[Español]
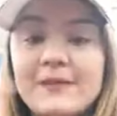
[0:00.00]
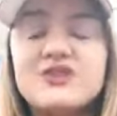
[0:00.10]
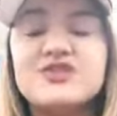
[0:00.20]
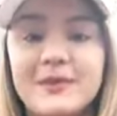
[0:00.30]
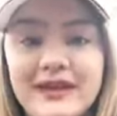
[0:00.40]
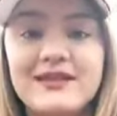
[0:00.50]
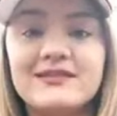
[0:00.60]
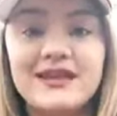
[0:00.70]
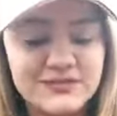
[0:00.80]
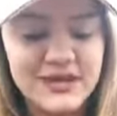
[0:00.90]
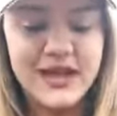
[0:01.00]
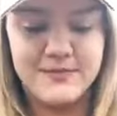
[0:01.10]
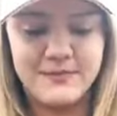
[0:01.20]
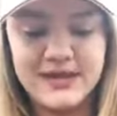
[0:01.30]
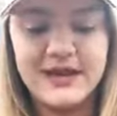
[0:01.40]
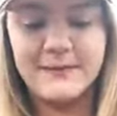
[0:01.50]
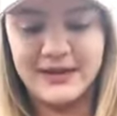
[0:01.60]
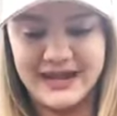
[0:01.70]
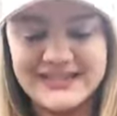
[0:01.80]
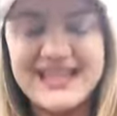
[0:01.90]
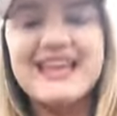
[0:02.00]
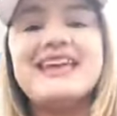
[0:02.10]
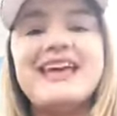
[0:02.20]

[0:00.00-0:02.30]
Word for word: mis shopinistas VIP que aprenden y